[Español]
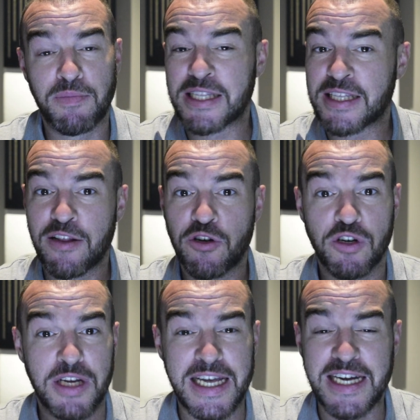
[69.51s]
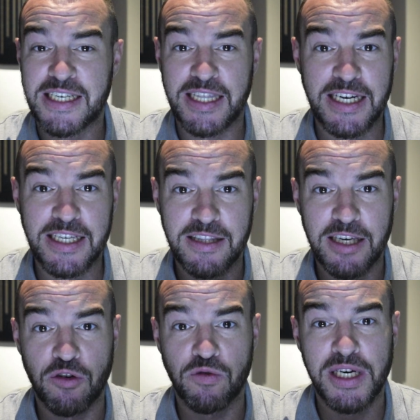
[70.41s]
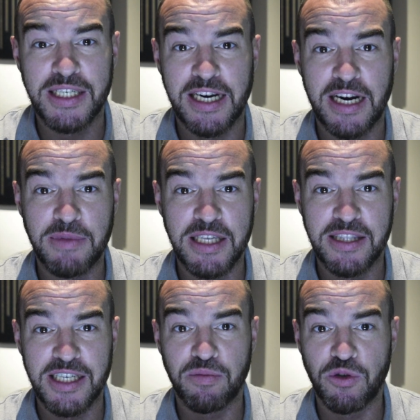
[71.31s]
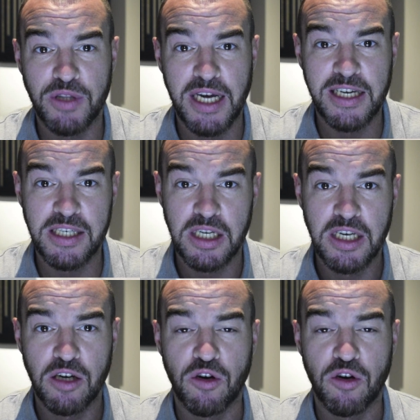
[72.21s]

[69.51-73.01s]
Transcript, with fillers: pateador excelente con unas herramientas brutales,